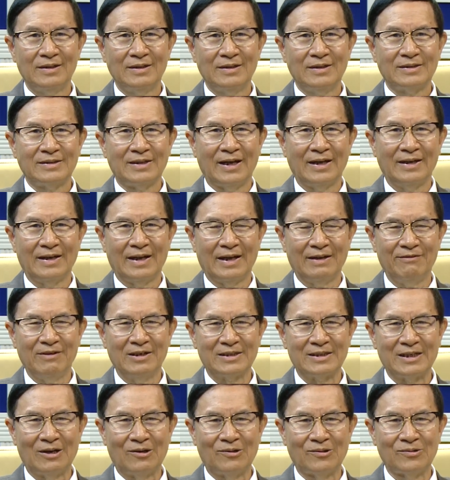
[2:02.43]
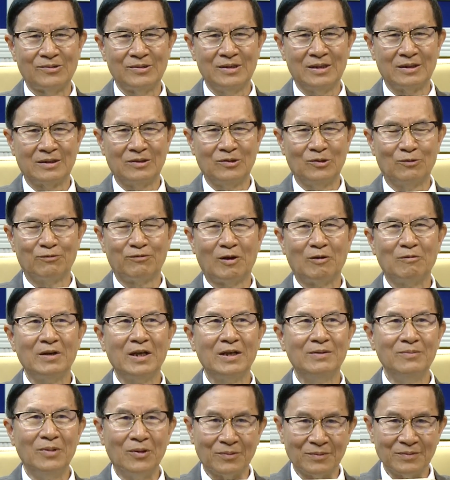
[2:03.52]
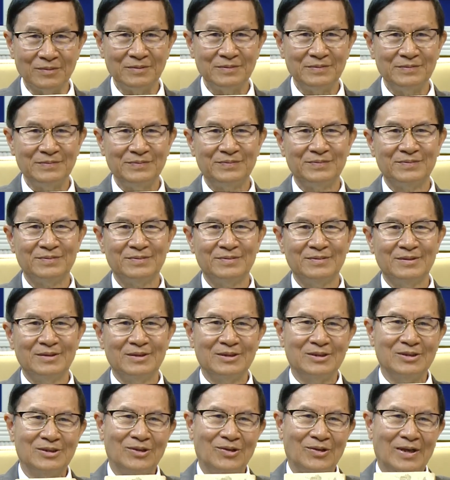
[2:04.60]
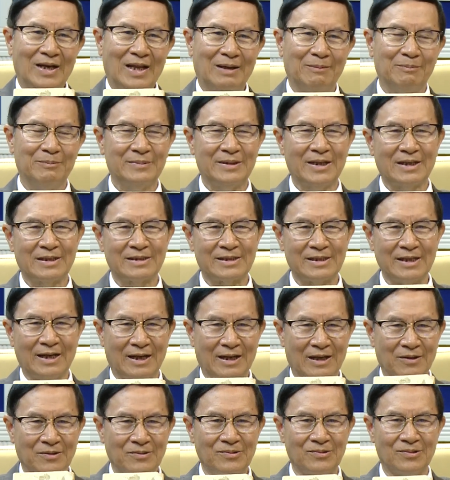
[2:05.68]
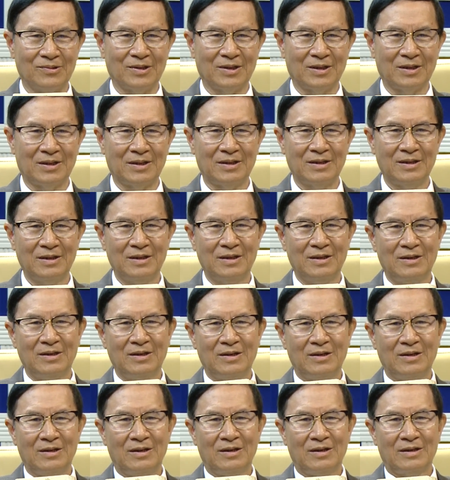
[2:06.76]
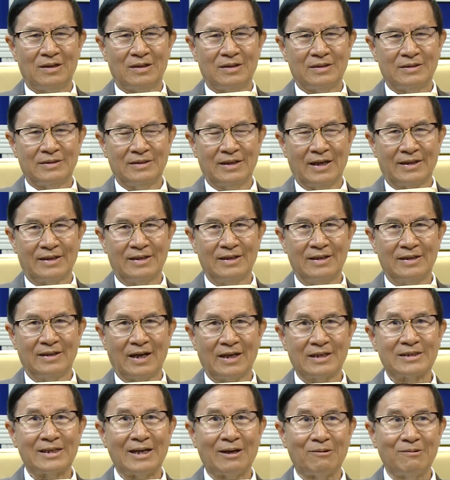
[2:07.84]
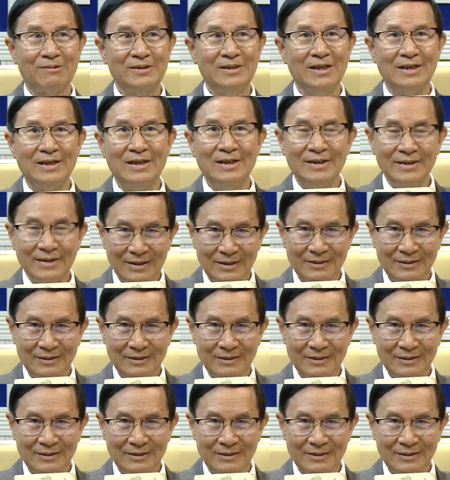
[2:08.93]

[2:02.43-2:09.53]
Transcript: thầy này về sau được thụ phong linh mục rồi làm cha sở của nhà thờ ngã sáu chợ lớn.